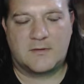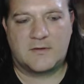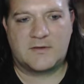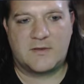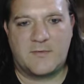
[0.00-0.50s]

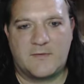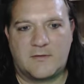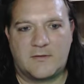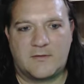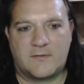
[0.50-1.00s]
La mets
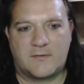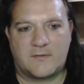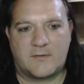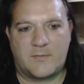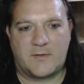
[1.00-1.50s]
ici, ça
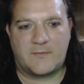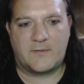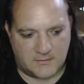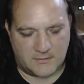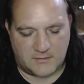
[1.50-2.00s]
sera
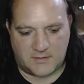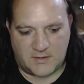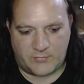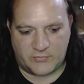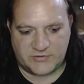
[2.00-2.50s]
parfait.
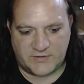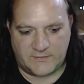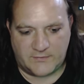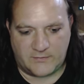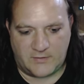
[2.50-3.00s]
La
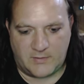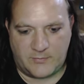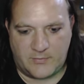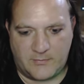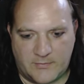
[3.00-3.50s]
pochette de
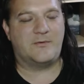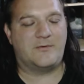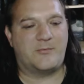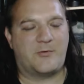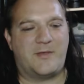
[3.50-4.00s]
l'album,
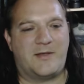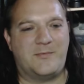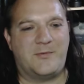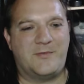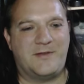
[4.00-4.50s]
premier
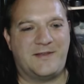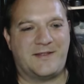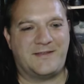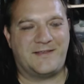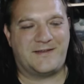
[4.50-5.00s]
album de l'année
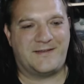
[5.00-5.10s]
dernière.